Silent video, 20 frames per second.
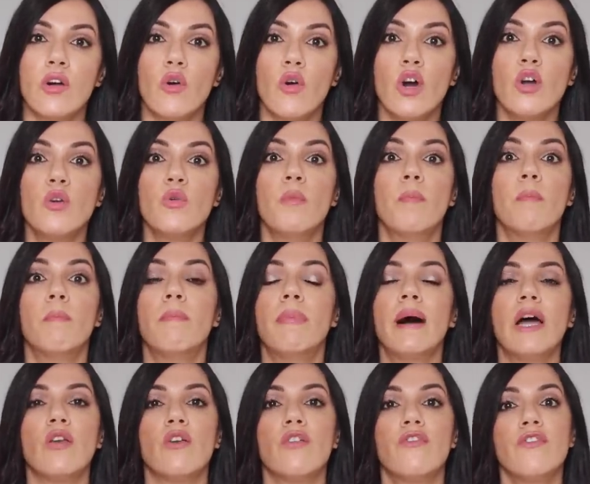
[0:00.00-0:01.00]
coger un
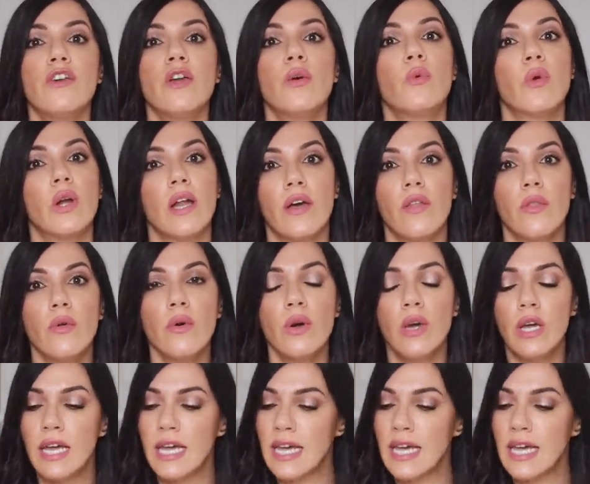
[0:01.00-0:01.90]
palo figurado